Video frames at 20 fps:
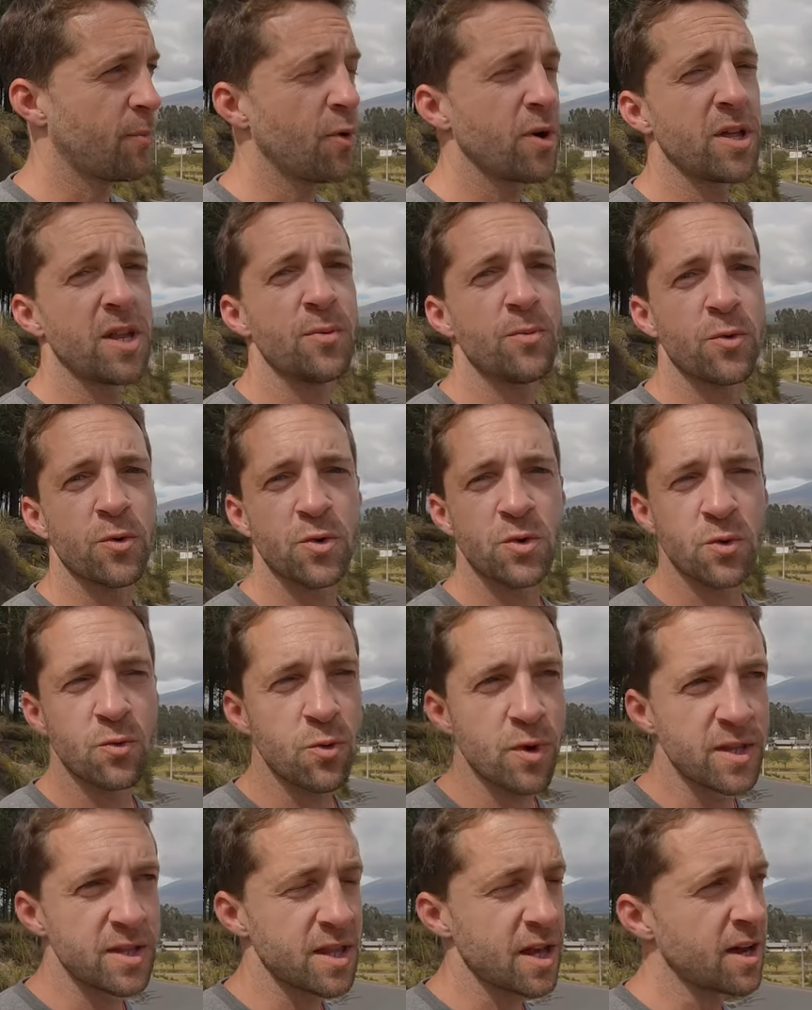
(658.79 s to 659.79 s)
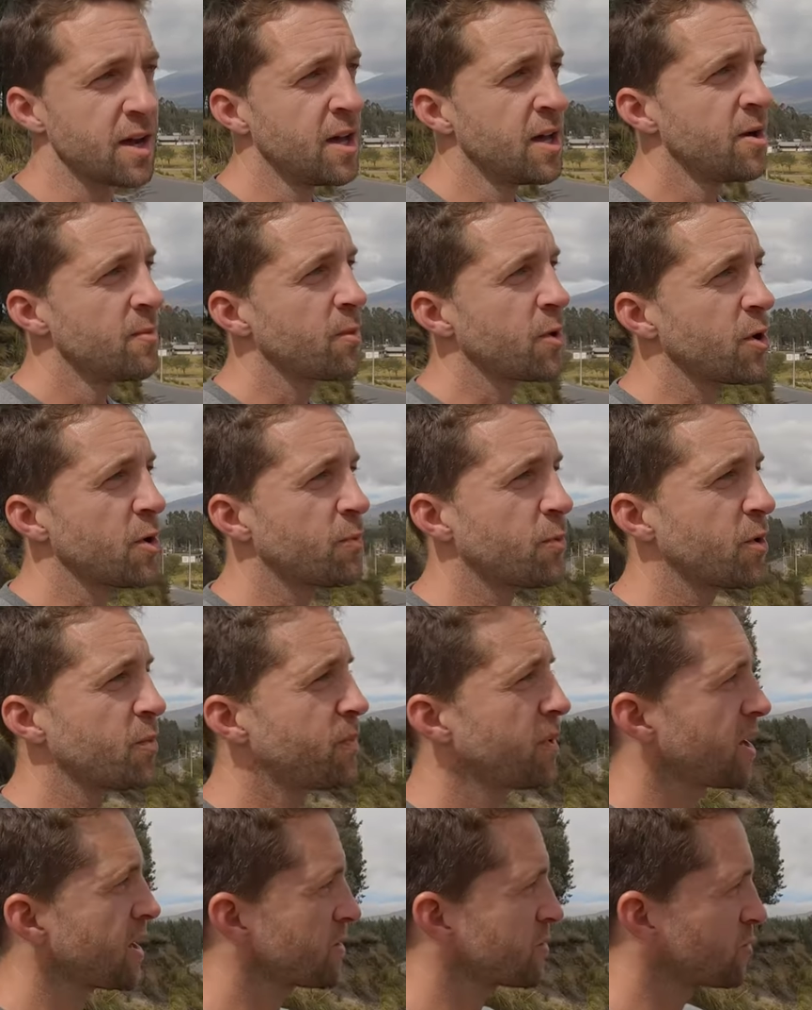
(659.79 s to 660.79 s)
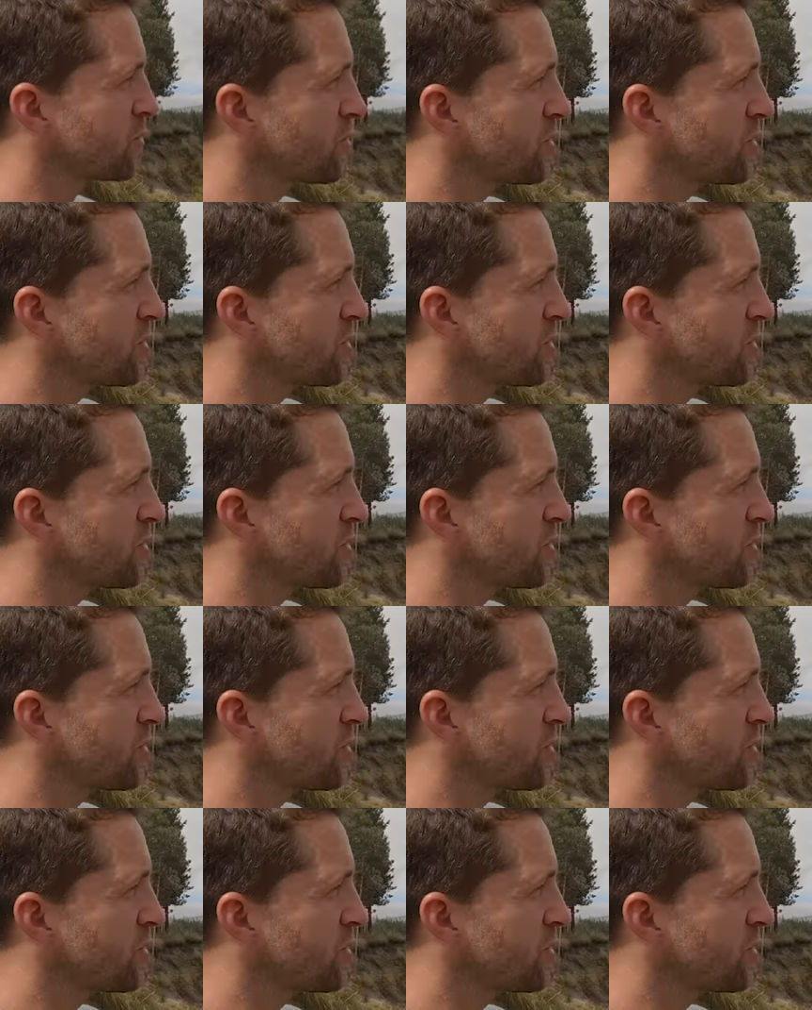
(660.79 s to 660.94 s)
Pueden ir por su cuenta, pero después para